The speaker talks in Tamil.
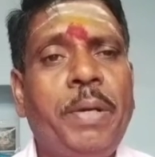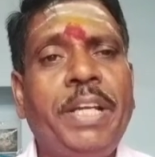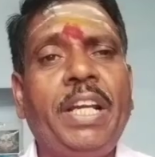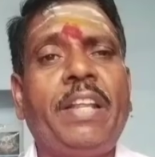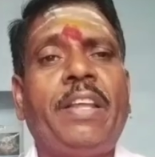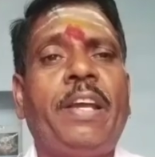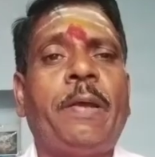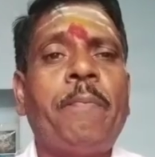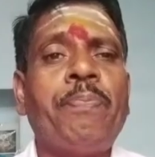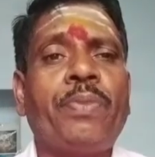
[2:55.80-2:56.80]
அப்படிங்கிறத
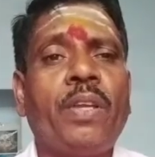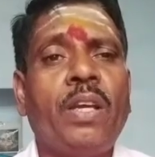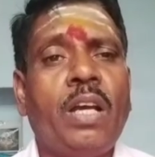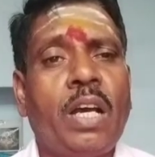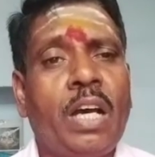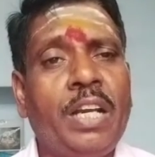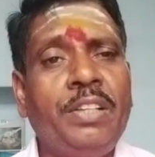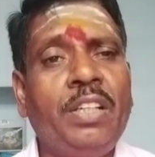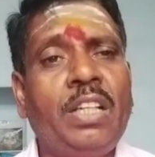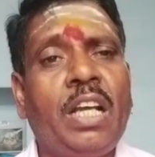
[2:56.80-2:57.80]

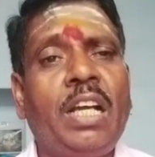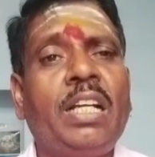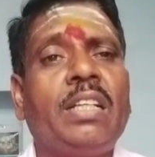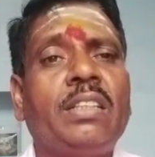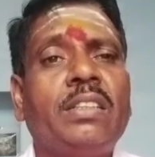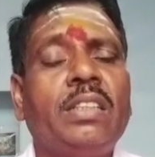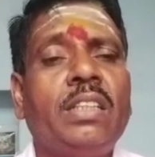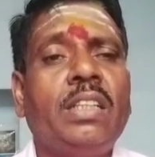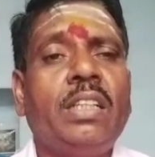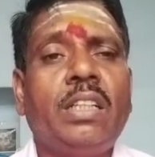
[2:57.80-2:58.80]
அறிந்து தான்
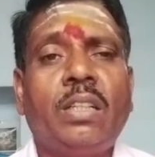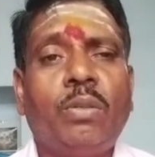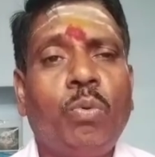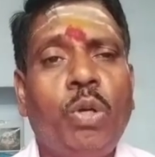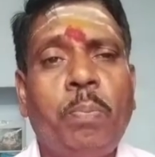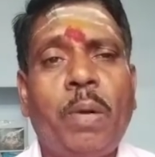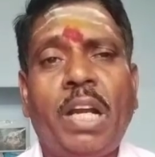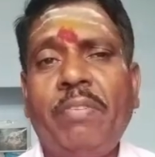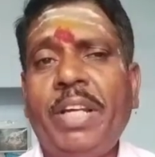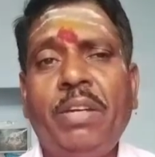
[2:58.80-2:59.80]
ஒரு
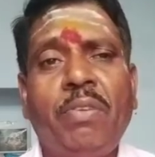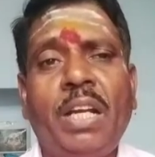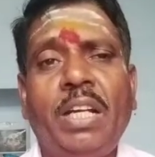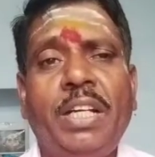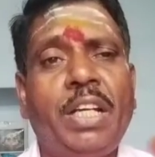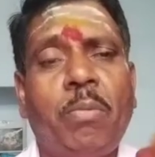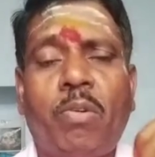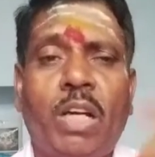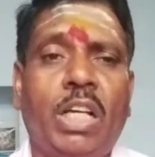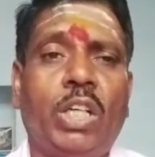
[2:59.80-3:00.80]
பறவையும் விலங்கையும்
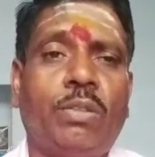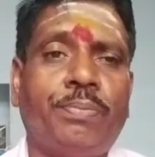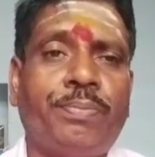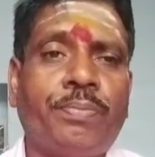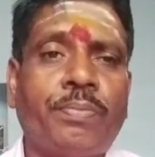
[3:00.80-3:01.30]
நம்ம வளர்க்கணும்